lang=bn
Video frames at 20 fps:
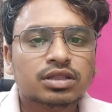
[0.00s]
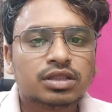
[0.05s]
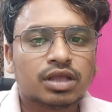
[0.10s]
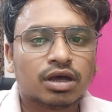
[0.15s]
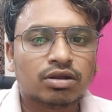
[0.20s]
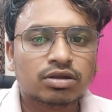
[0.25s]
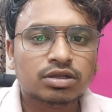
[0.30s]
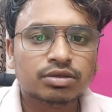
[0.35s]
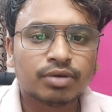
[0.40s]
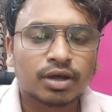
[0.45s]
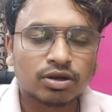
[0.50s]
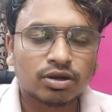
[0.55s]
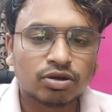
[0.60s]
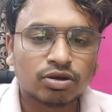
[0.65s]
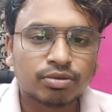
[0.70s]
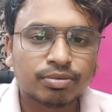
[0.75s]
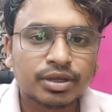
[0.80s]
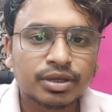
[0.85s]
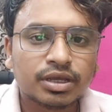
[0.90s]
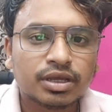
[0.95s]
তাহলেই ভালো
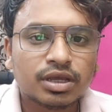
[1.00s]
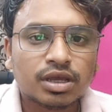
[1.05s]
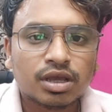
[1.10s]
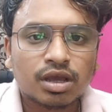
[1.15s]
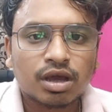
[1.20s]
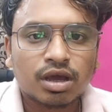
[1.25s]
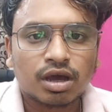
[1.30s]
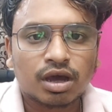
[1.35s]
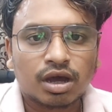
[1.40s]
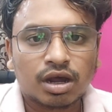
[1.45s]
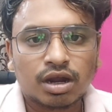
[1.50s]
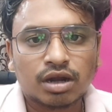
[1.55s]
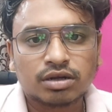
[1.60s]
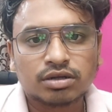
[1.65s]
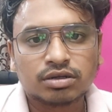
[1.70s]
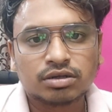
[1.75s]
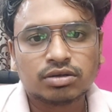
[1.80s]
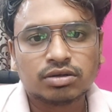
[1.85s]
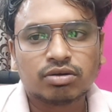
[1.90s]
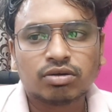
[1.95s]
হবে আর
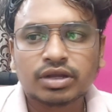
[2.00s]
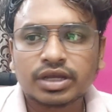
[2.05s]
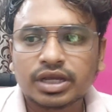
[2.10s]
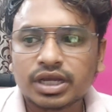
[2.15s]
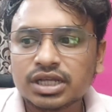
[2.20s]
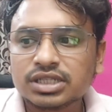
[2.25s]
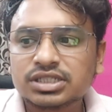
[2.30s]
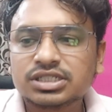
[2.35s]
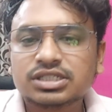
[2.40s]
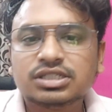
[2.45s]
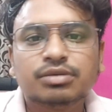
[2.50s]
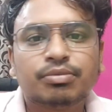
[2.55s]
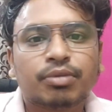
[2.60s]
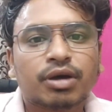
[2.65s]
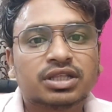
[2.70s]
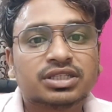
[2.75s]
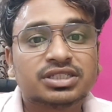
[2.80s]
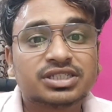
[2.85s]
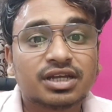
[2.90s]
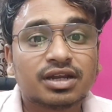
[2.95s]
অনেকে আছে যে
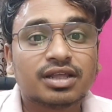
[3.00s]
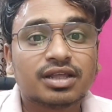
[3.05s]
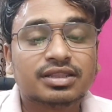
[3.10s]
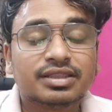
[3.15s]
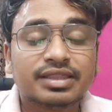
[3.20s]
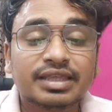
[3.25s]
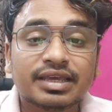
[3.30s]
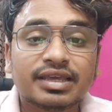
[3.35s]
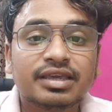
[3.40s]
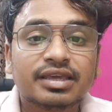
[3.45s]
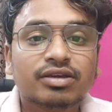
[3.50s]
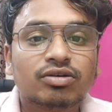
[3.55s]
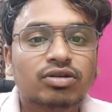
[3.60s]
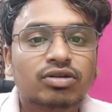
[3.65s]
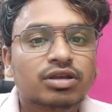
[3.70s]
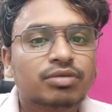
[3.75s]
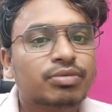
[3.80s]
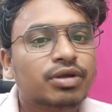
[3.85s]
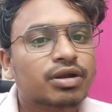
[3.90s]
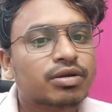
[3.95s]
বাচ্চারা দেখে
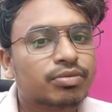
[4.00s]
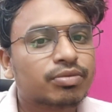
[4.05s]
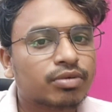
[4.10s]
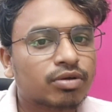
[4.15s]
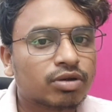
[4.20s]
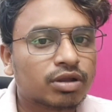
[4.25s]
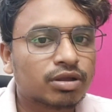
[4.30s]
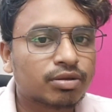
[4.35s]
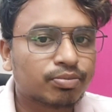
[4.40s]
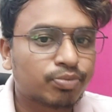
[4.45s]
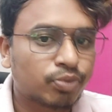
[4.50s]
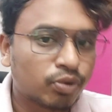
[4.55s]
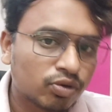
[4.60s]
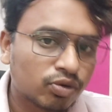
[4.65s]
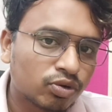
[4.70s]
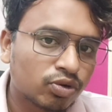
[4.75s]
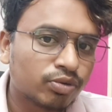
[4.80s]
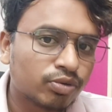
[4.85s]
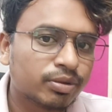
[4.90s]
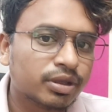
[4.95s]
অনেকবার অনেক ফোন
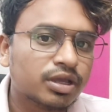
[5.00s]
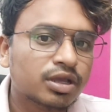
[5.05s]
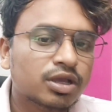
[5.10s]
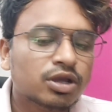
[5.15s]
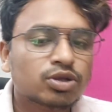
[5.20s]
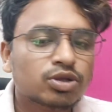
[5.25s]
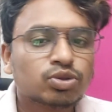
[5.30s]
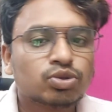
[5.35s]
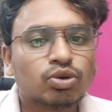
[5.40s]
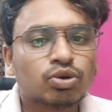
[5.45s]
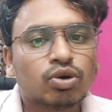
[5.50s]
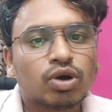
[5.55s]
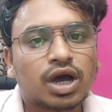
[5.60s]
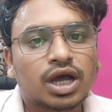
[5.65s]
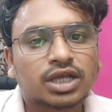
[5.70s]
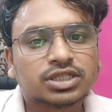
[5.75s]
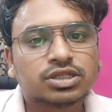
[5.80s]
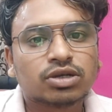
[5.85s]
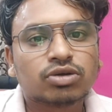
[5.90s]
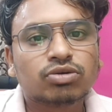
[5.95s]
করবে তো
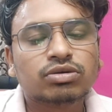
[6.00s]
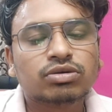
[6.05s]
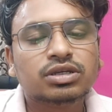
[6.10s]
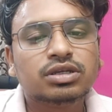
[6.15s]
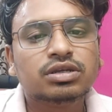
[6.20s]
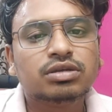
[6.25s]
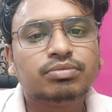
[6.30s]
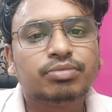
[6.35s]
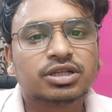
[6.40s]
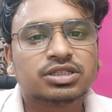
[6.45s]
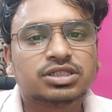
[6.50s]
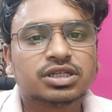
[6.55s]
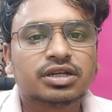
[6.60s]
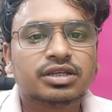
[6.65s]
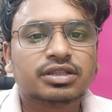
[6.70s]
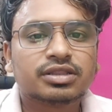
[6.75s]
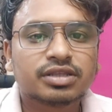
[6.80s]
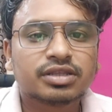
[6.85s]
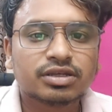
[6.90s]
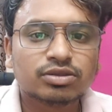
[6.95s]
আশা করি বাচ্চারা
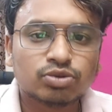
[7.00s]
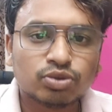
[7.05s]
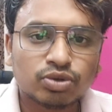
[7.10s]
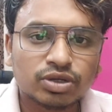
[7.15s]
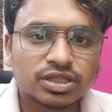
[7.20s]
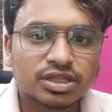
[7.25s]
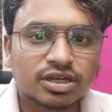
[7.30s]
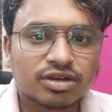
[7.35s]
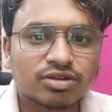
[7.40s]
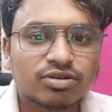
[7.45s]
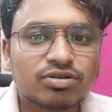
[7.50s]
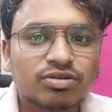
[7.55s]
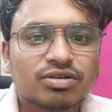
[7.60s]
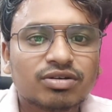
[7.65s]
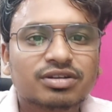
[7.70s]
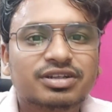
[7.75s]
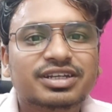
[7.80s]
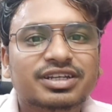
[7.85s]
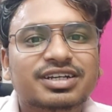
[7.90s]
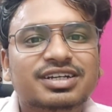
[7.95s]
এর থেকে দূরেই থাকো
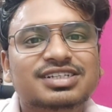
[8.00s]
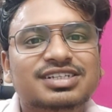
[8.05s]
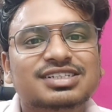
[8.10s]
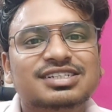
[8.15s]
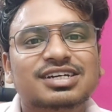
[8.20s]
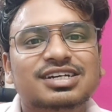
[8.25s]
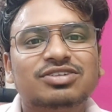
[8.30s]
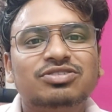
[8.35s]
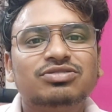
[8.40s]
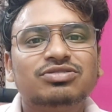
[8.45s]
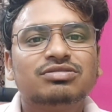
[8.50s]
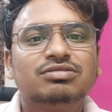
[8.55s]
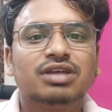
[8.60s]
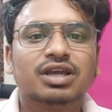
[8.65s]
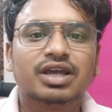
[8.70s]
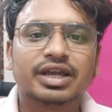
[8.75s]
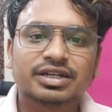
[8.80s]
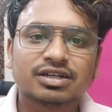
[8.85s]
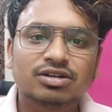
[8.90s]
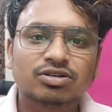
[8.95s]
ঠিক আছে কারণ
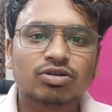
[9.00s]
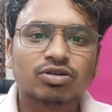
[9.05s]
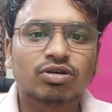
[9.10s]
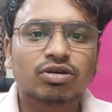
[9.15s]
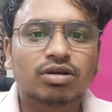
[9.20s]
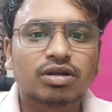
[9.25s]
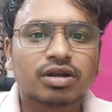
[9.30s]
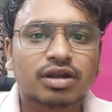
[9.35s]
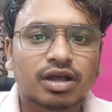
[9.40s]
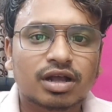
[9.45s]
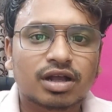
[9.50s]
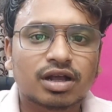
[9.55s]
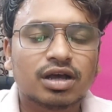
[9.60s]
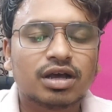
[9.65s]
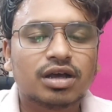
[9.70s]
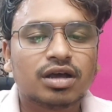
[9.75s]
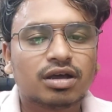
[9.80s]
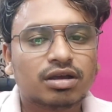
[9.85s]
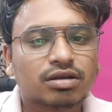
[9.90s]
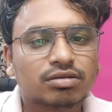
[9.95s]
একটা ডগ রাখা
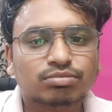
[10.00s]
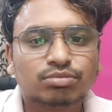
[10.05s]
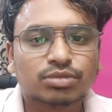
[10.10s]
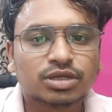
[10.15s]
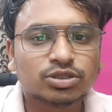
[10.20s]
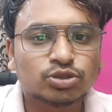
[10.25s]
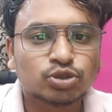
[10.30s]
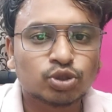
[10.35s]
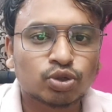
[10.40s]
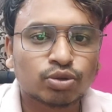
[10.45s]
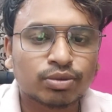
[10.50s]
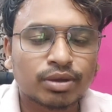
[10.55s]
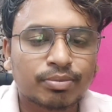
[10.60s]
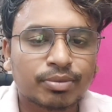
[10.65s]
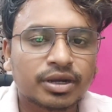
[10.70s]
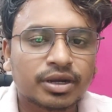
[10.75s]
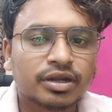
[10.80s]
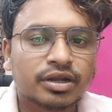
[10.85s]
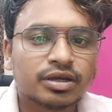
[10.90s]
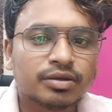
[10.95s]
মানে ছোট
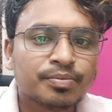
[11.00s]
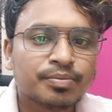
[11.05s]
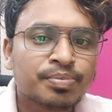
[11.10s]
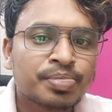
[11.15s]
ব্যাপার না